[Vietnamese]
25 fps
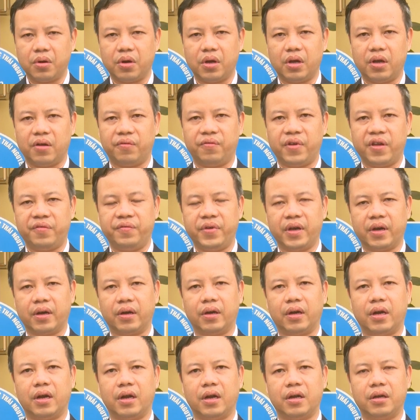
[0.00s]
ờ, về việc
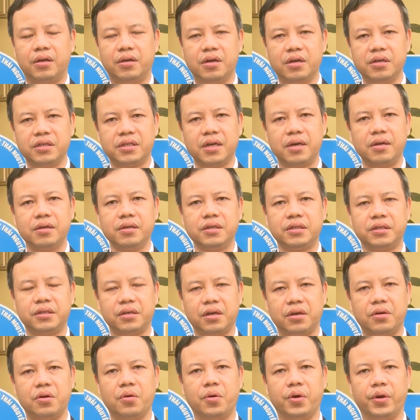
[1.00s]
hướng dẫn
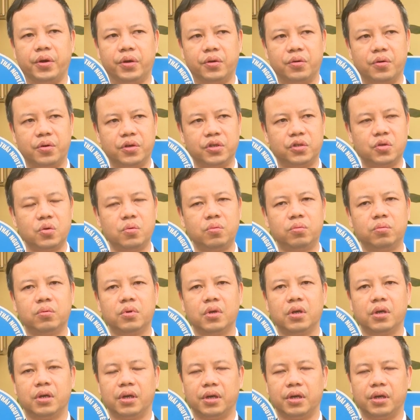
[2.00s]
sửa đổi nội dung